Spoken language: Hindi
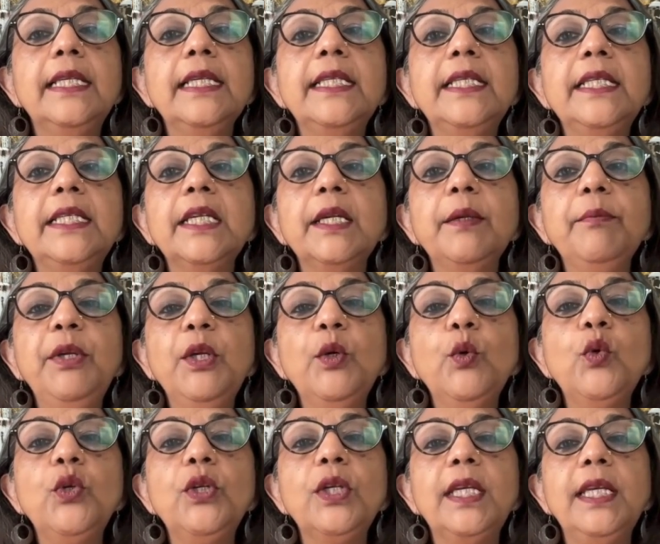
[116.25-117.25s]

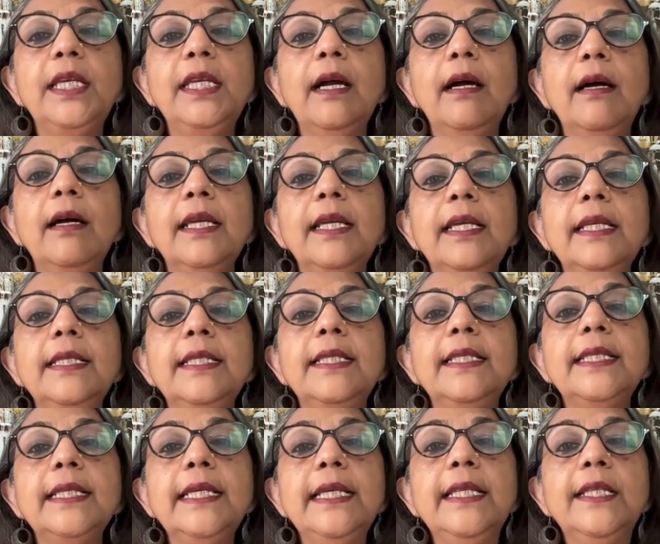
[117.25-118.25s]
डिस्ट्रीब्यूट किया इन
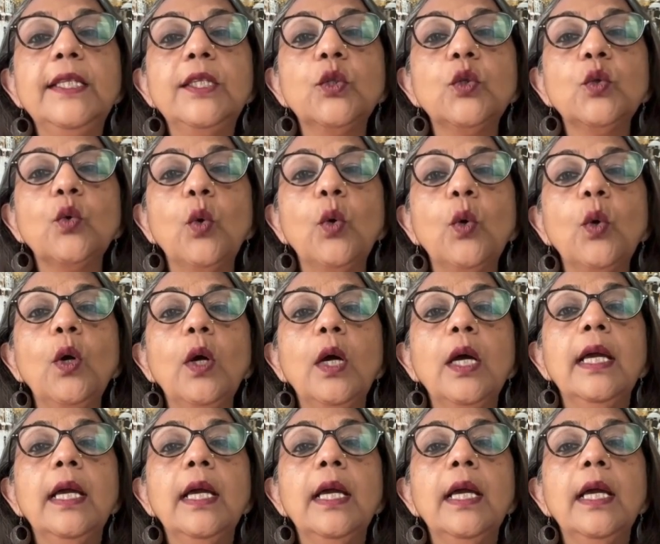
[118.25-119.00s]
सीट्स को